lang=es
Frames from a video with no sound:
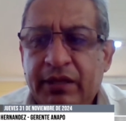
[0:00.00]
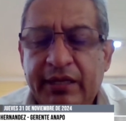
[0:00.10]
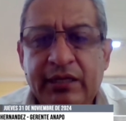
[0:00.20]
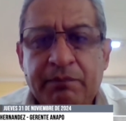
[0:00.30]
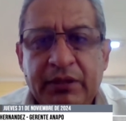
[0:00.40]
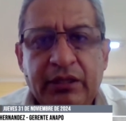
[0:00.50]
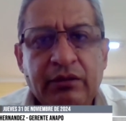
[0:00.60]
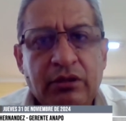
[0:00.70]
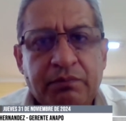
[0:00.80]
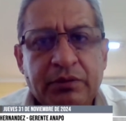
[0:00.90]
viene el
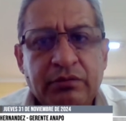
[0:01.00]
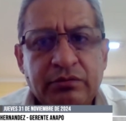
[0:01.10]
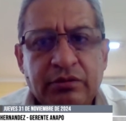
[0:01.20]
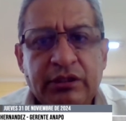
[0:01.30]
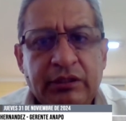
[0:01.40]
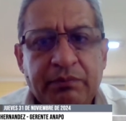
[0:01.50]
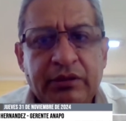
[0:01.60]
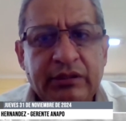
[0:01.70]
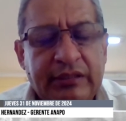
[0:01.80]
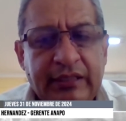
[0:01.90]
pedido de los productores de
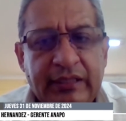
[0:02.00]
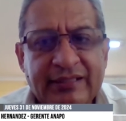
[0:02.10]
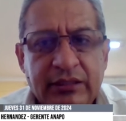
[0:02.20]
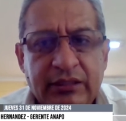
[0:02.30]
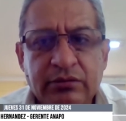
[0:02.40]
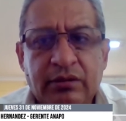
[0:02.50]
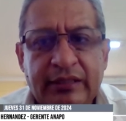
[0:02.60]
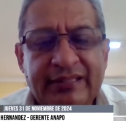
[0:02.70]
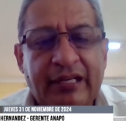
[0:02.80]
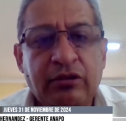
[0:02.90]
poder tener acceso
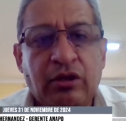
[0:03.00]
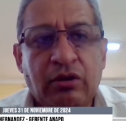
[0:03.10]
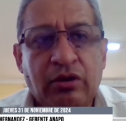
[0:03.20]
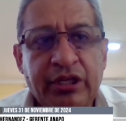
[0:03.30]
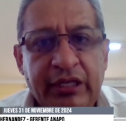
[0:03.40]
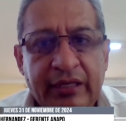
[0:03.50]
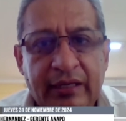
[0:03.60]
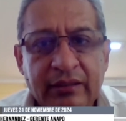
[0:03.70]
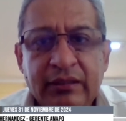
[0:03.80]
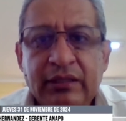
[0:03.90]
a
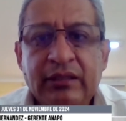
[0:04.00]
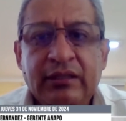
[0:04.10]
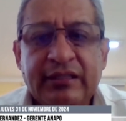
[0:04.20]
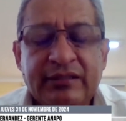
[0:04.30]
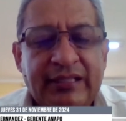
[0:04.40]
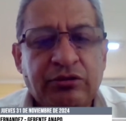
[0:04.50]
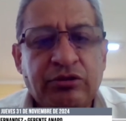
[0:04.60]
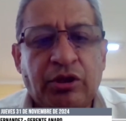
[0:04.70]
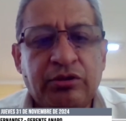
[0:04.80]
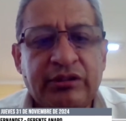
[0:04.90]
tecnología que
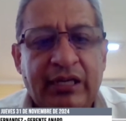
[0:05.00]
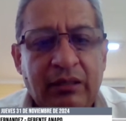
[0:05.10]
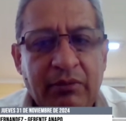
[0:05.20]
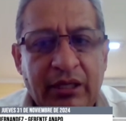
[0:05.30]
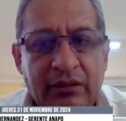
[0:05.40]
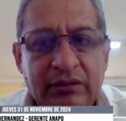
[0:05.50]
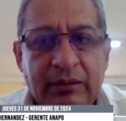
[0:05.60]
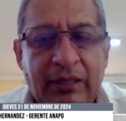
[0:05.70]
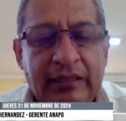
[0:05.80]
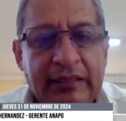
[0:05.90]
está
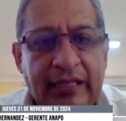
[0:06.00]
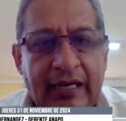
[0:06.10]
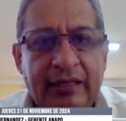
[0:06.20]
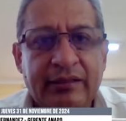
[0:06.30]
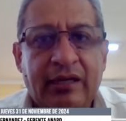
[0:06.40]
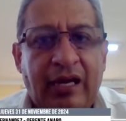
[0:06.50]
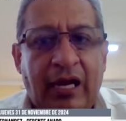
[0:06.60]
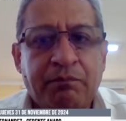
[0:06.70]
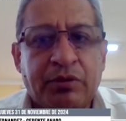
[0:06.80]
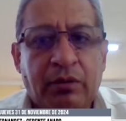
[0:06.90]
totalmente
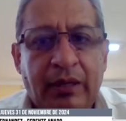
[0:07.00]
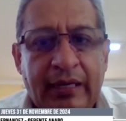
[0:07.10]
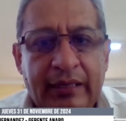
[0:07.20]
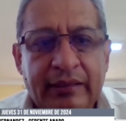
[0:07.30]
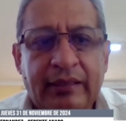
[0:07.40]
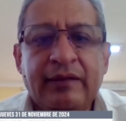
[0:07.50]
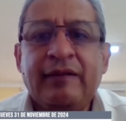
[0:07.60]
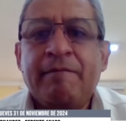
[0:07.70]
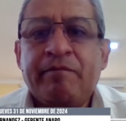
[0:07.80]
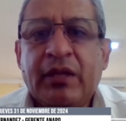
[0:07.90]
validada,
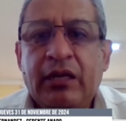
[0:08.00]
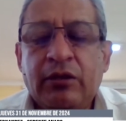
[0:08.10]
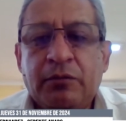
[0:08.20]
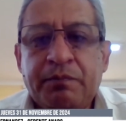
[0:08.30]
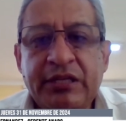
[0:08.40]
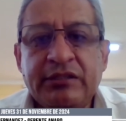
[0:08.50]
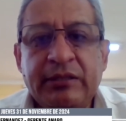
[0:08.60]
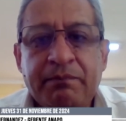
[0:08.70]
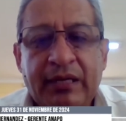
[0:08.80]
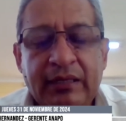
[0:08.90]
aprobada en los
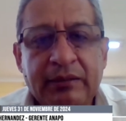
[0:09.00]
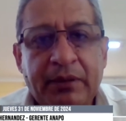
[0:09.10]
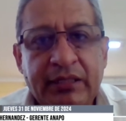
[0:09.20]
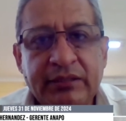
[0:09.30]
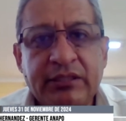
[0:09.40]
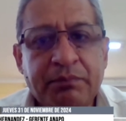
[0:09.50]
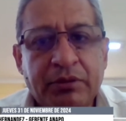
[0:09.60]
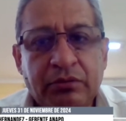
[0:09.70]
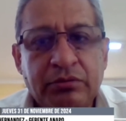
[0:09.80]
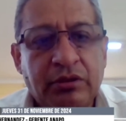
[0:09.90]
principales países
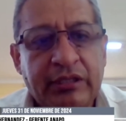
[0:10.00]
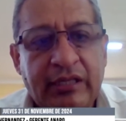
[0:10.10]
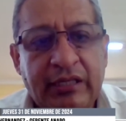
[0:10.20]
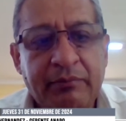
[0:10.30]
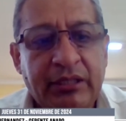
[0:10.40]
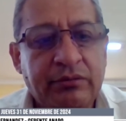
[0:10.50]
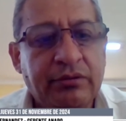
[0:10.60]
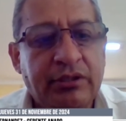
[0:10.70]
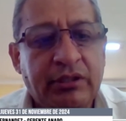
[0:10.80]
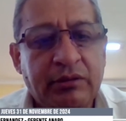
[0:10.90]
productores de
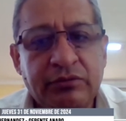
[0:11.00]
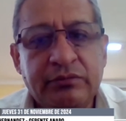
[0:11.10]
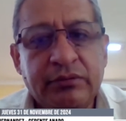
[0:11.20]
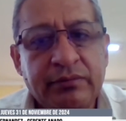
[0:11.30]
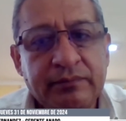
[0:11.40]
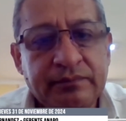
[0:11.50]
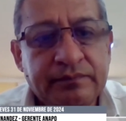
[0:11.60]
alimentos en el mundo.